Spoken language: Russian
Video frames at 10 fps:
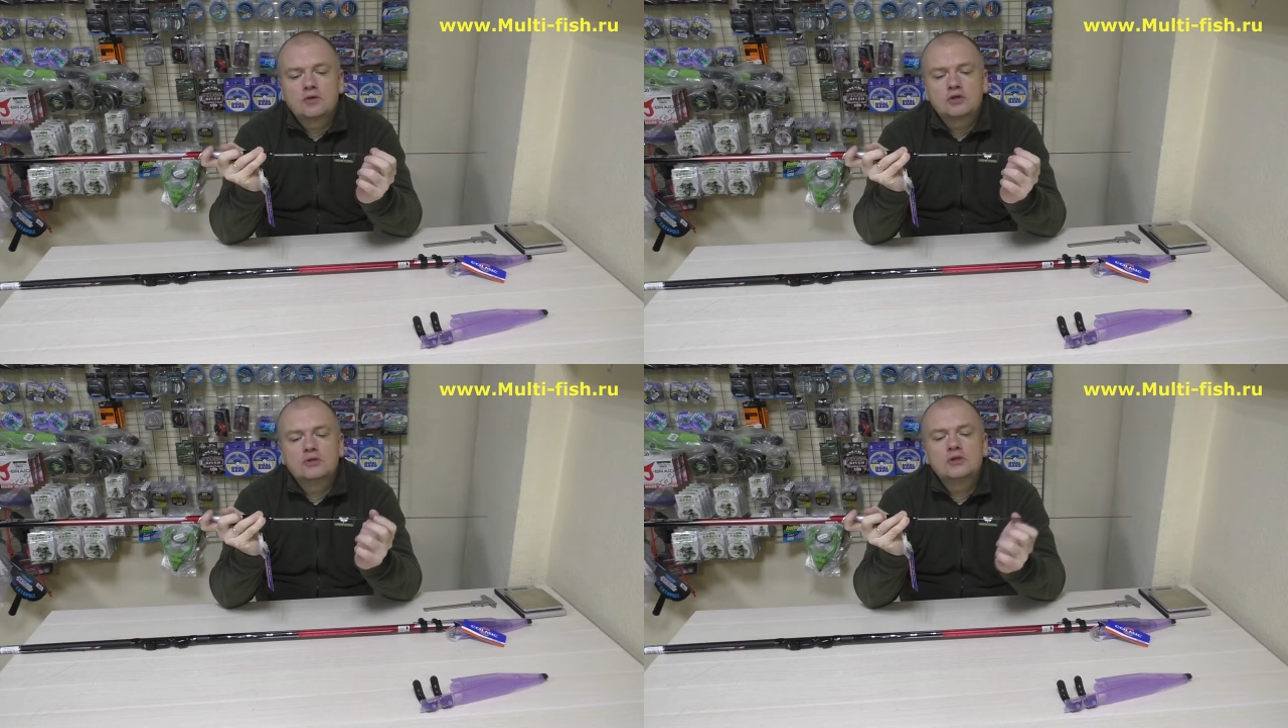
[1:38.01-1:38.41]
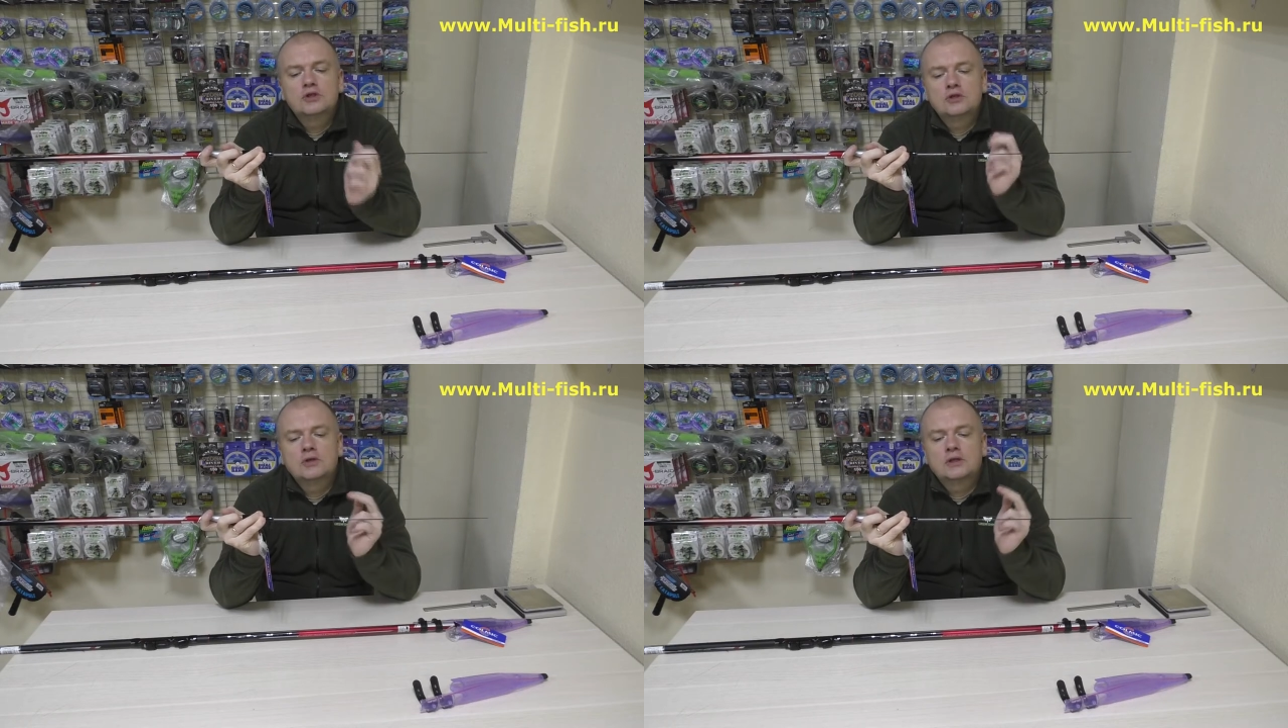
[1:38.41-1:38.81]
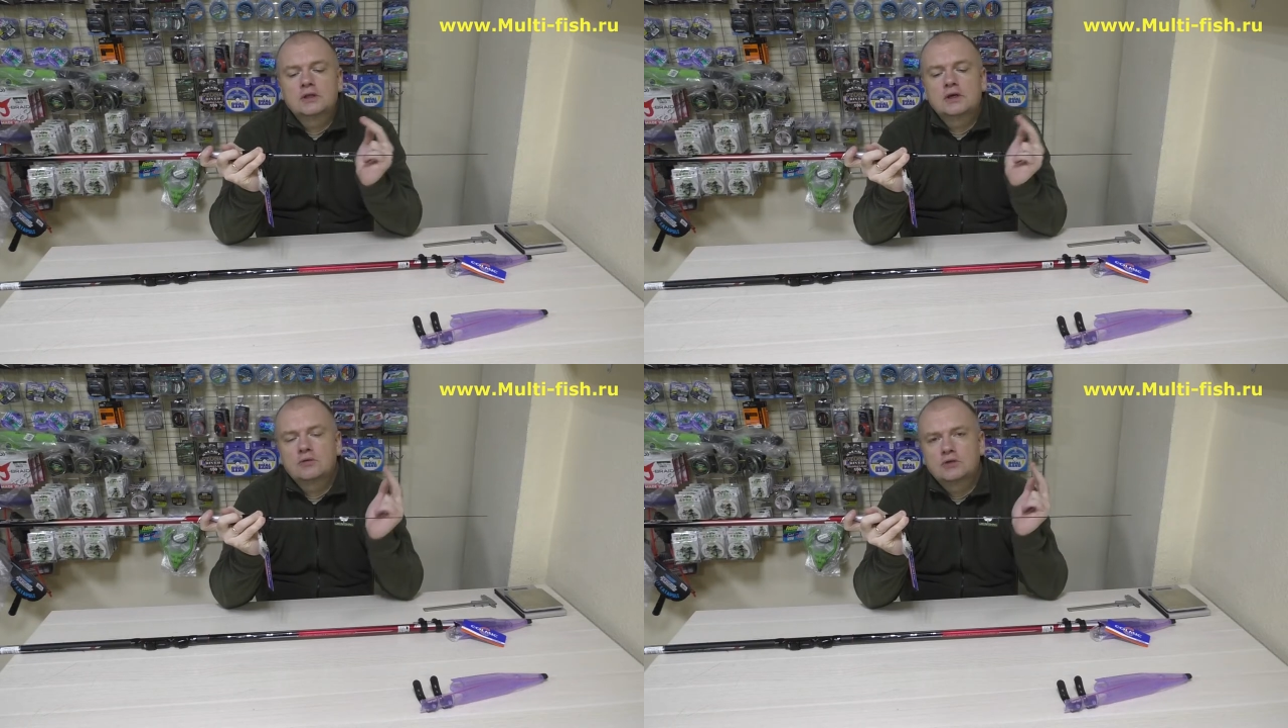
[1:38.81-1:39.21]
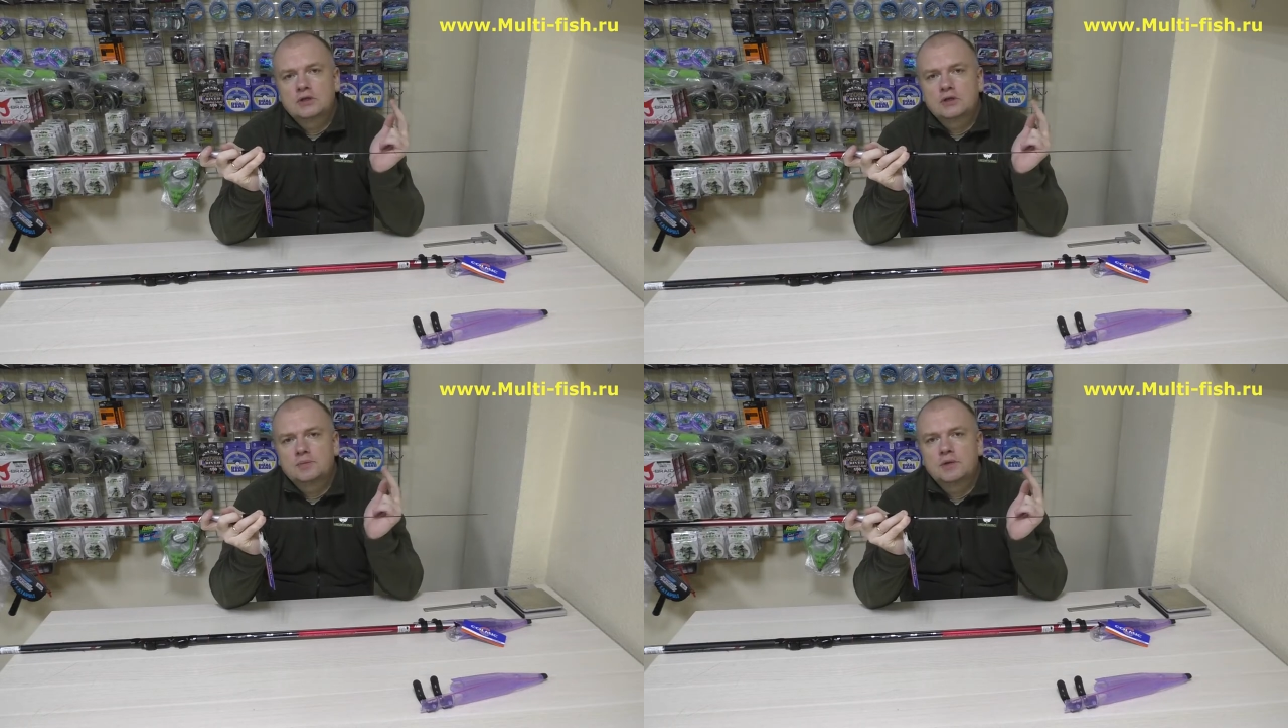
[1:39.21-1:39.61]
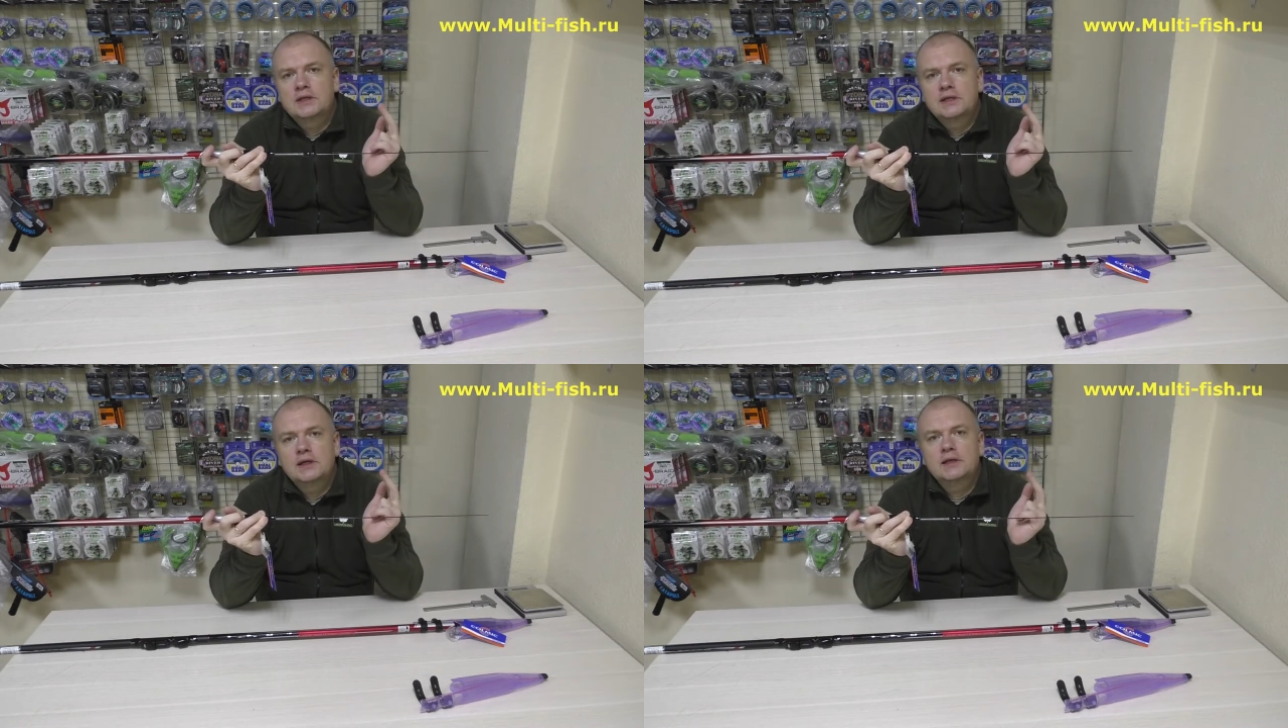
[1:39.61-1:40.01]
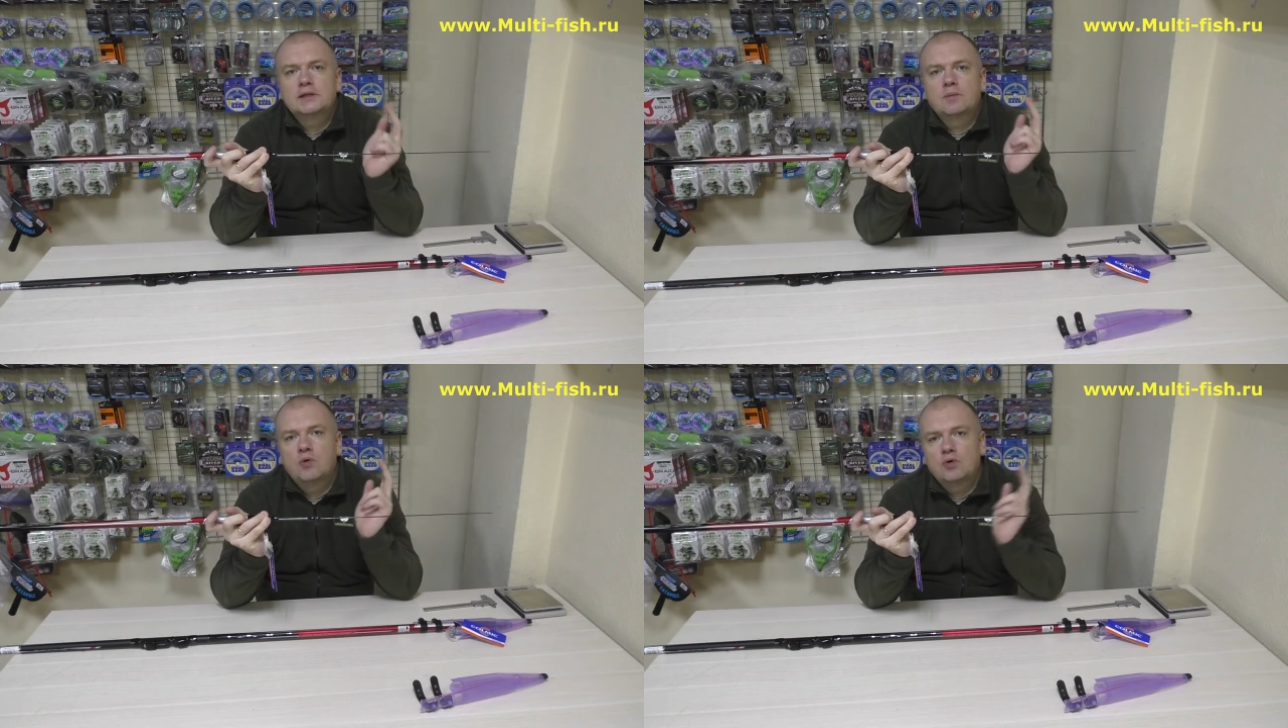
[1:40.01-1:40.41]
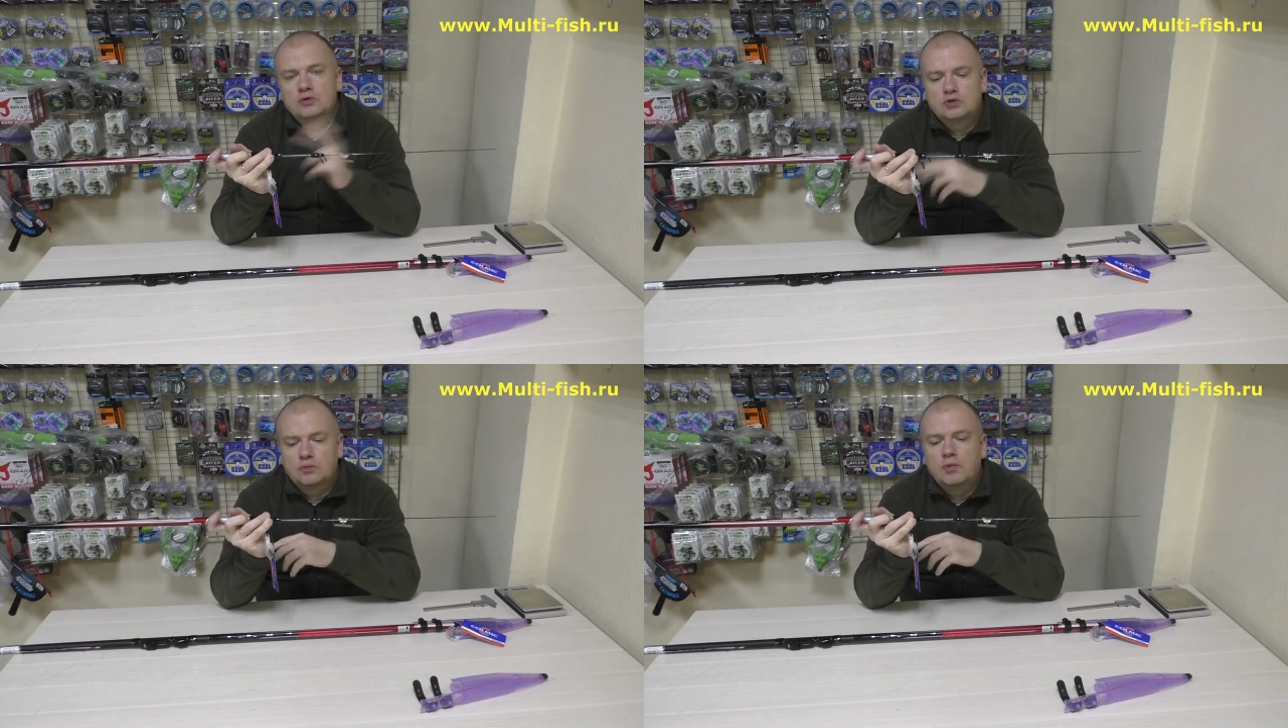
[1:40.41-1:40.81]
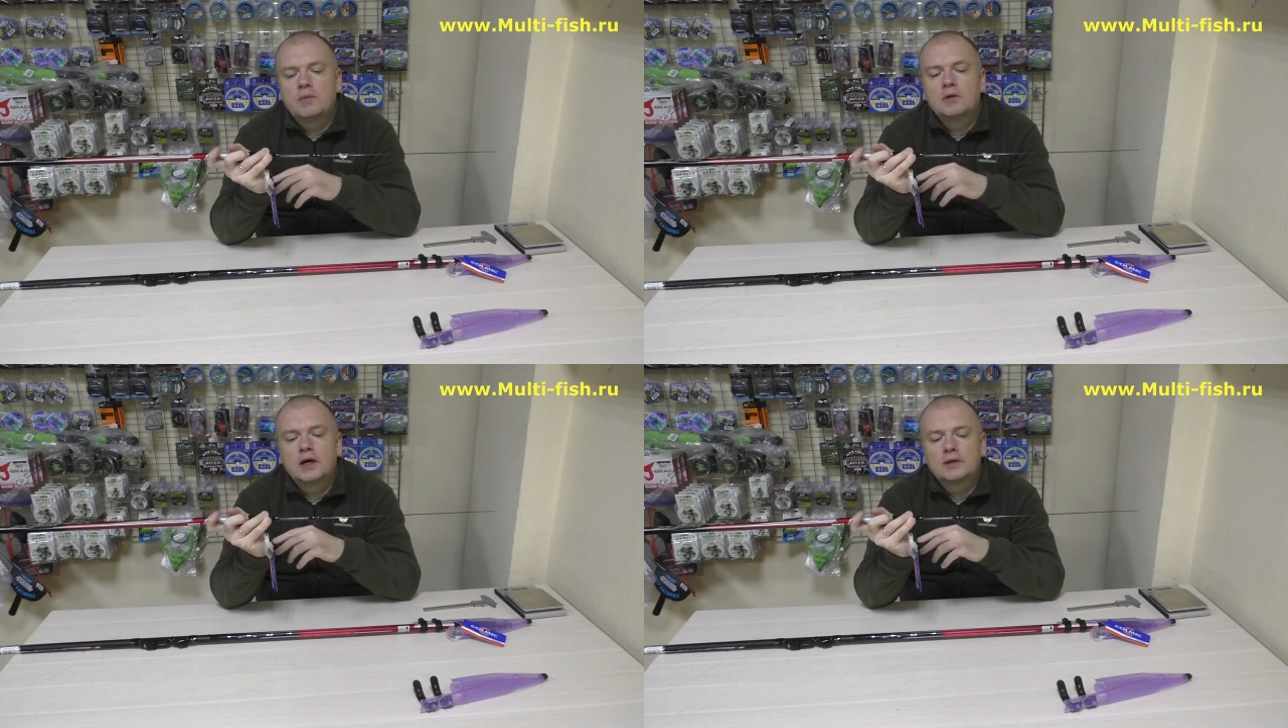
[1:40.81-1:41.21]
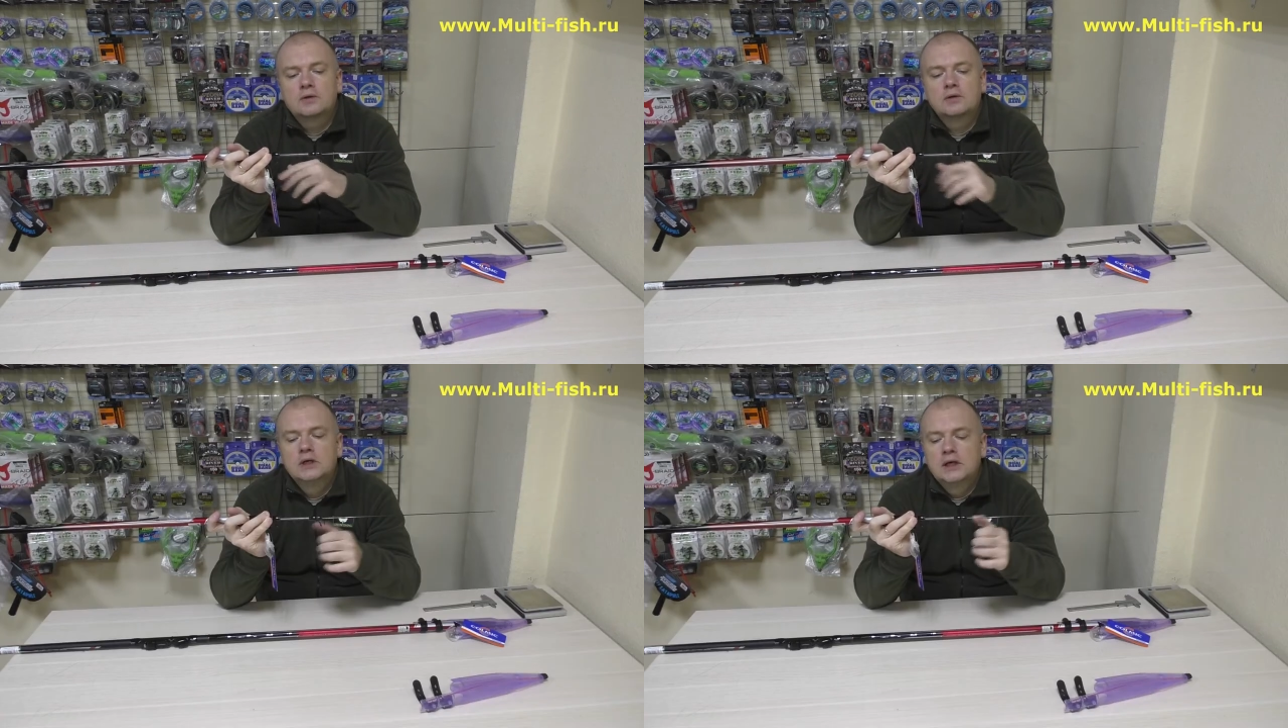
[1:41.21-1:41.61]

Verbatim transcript: что еще эта нагрузка распределяется полностью по бланку.